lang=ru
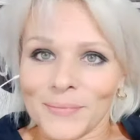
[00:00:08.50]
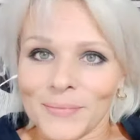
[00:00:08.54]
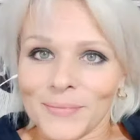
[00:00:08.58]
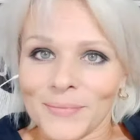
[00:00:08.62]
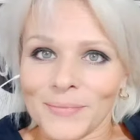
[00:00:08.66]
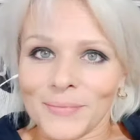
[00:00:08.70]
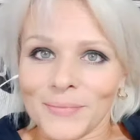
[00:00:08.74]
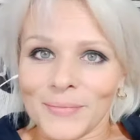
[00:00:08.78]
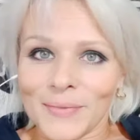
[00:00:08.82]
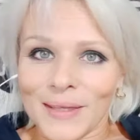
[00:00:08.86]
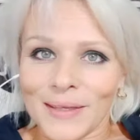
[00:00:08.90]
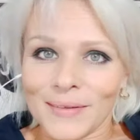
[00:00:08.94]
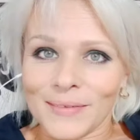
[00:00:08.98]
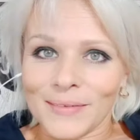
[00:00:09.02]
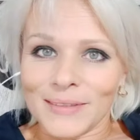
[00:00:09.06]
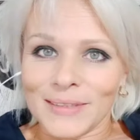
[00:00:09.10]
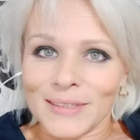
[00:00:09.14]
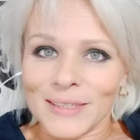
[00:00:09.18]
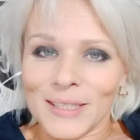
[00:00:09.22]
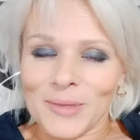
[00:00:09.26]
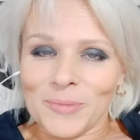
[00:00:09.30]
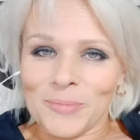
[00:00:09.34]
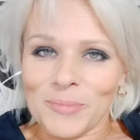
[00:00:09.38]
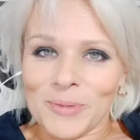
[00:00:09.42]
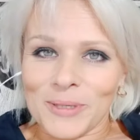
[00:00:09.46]
Всем
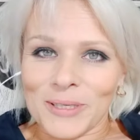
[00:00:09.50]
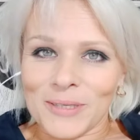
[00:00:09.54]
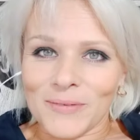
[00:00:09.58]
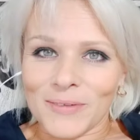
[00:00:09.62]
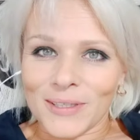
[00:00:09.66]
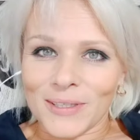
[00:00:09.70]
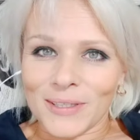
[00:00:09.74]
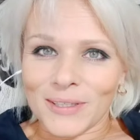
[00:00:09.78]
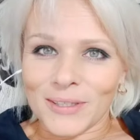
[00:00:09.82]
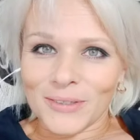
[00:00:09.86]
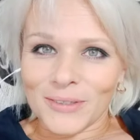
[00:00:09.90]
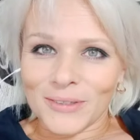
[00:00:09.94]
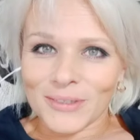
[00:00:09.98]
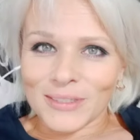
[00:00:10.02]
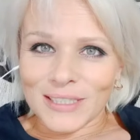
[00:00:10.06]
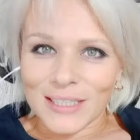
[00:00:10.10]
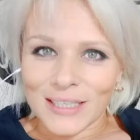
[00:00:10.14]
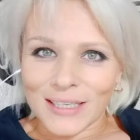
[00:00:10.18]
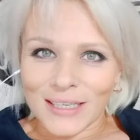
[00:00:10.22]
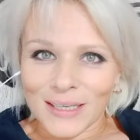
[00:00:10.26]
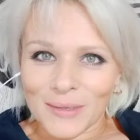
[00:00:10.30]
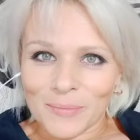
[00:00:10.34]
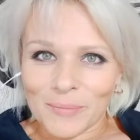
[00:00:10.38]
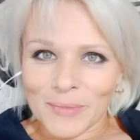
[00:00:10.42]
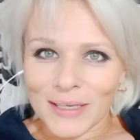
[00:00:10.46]
привет, друзья
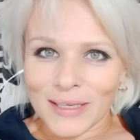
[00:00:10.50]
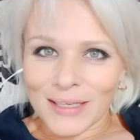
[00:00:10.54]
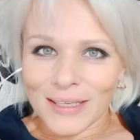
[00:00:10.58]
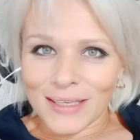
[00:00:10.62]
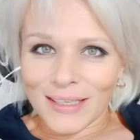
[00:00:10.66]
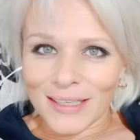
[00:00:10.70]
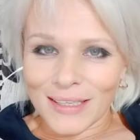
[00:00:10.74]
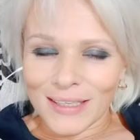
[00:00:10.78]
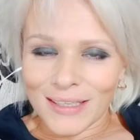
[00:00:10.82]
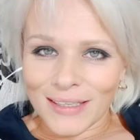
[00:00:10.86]
мои!